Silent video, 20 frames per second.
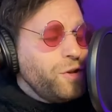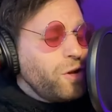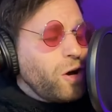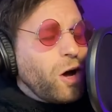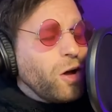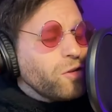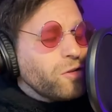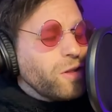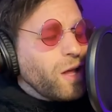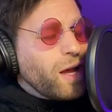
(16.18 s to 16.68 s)
No
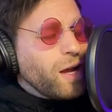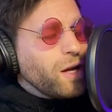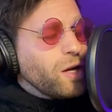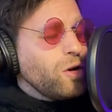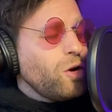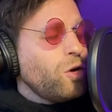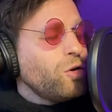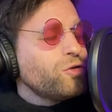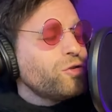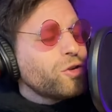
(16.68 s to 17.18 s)

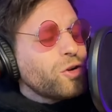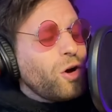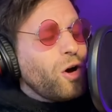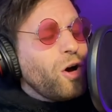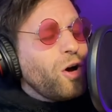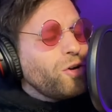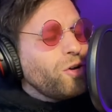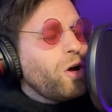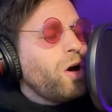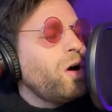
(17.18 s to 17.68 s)
tengo
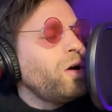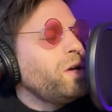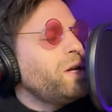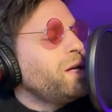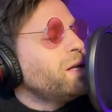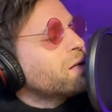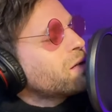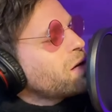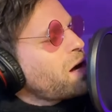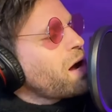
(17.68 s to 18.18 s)
trono ni
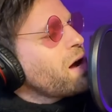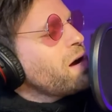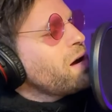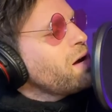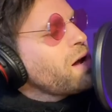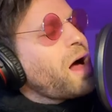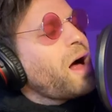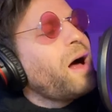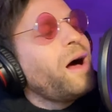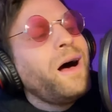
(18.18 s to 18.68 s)

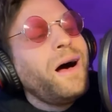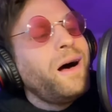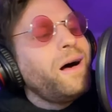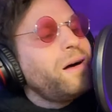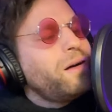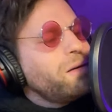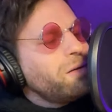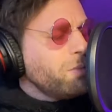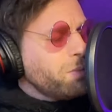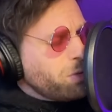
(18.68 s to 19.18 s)

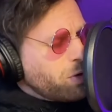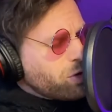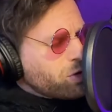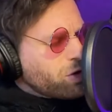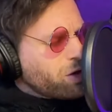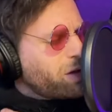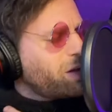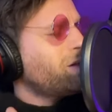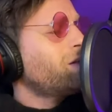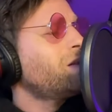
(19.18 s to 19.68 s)
reina,
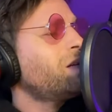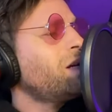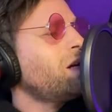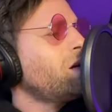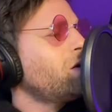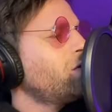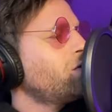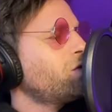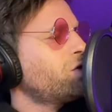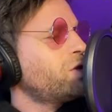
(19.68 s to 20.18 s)
porque
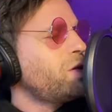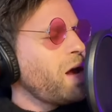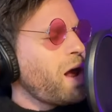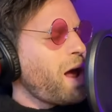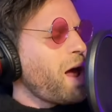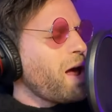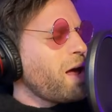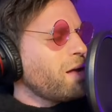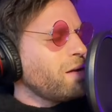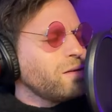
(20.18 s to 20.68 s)
sigo
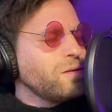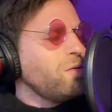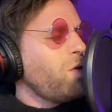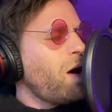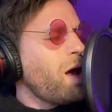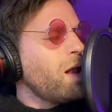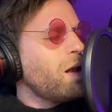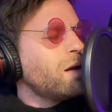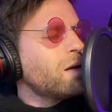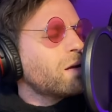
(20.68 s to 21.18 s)
siendo
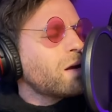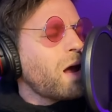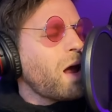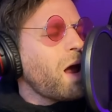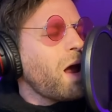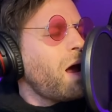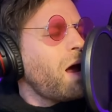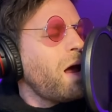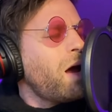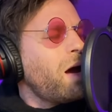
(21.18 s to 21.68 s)
el
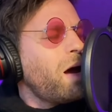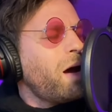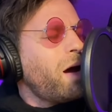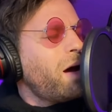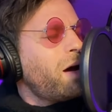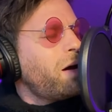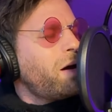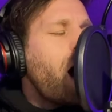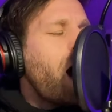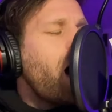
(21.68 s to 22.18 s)

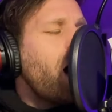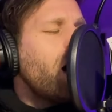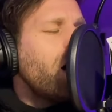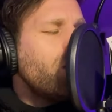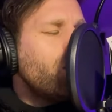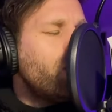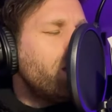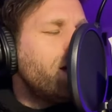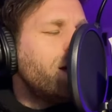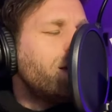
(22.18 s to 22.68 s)
rey.
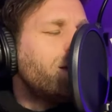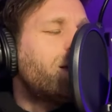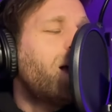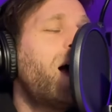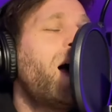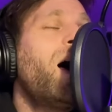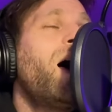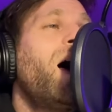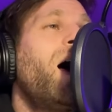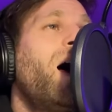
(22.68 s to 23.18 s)

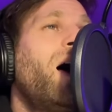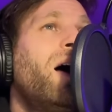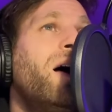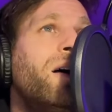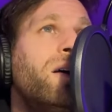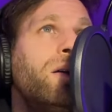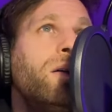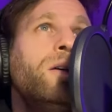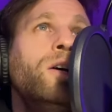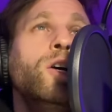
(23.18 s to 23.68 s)

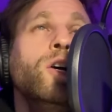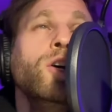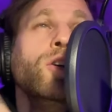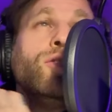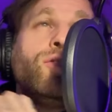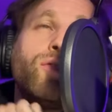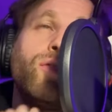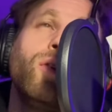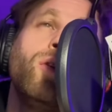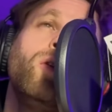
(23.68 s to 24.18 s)
Agüita
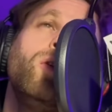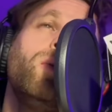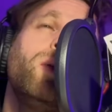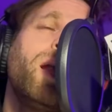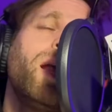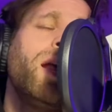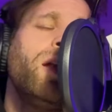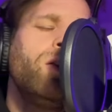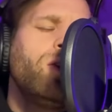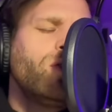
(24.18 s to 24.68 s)

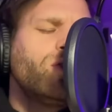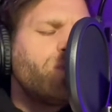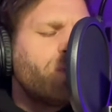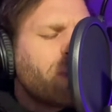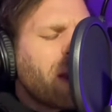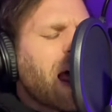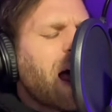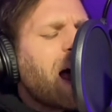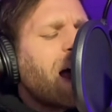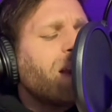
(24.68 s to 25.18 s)
sobre los
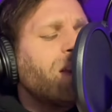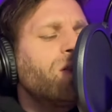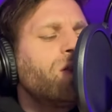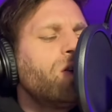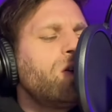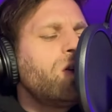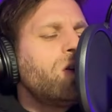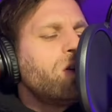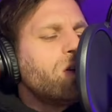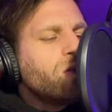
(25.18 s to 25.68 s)

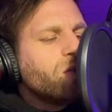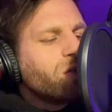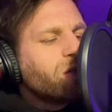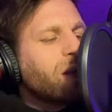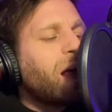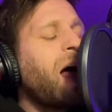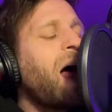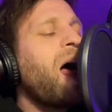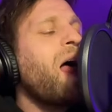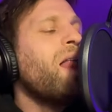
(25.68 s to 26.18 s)

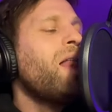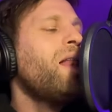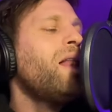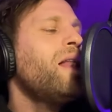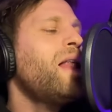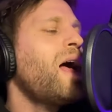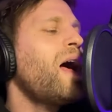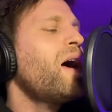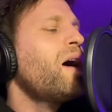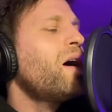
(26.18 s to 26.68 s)
platos al